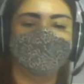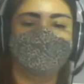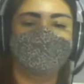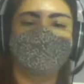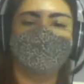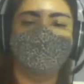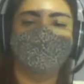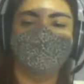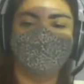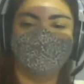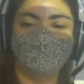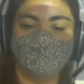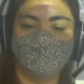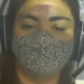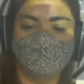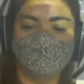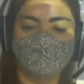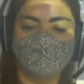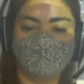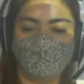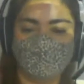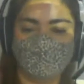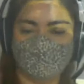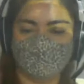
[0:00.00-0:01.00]
para que vocês
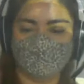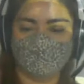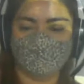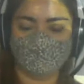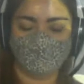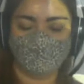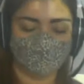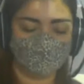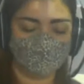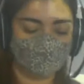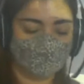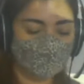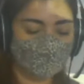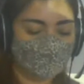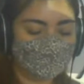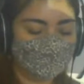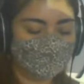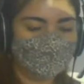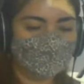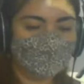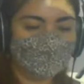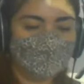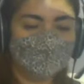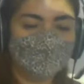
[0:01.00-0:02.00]
fizessem.
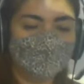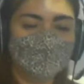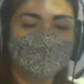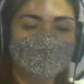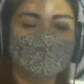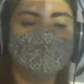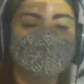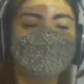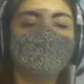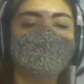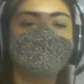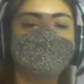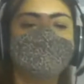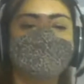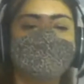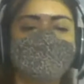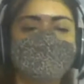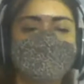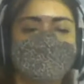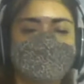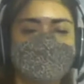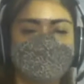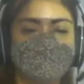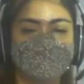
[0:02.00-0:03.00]
Todos
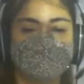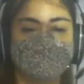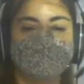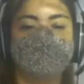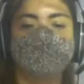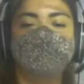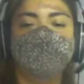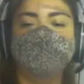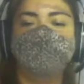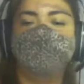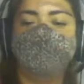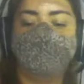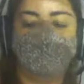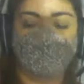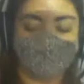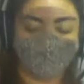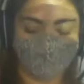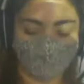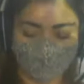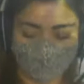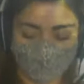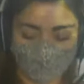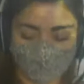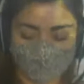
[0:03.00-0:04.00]
juntos, já na
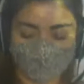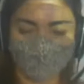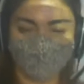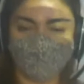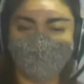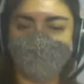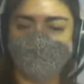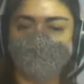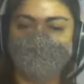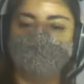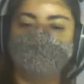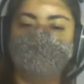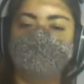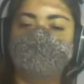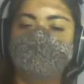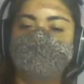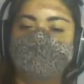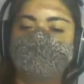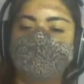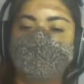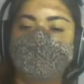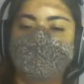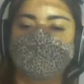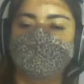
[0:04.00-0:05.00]
página
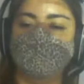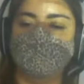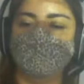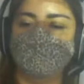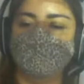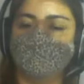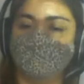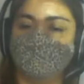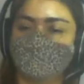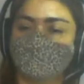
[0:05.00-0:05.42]
377?